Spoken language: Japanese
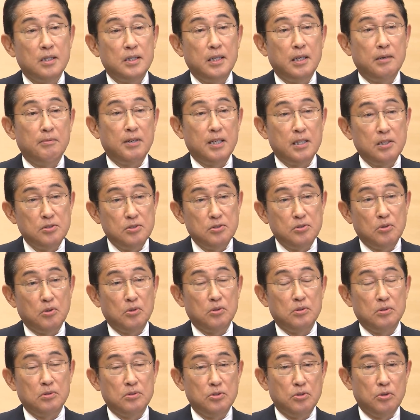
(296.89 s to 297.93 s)
粘り
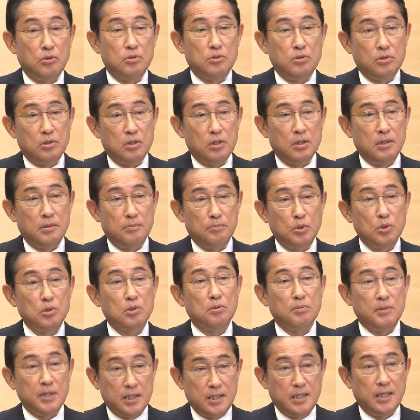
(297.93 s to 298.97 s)
強く
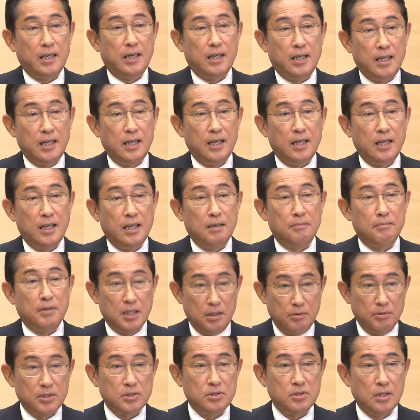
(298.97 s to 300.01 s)
求めてま
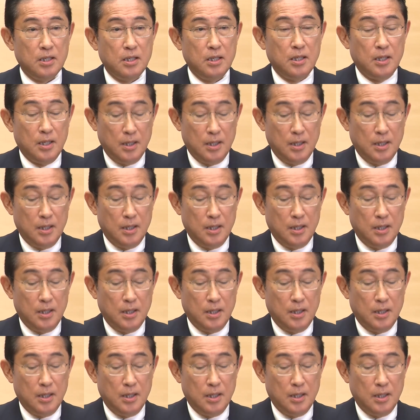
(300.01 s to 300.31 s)
いります。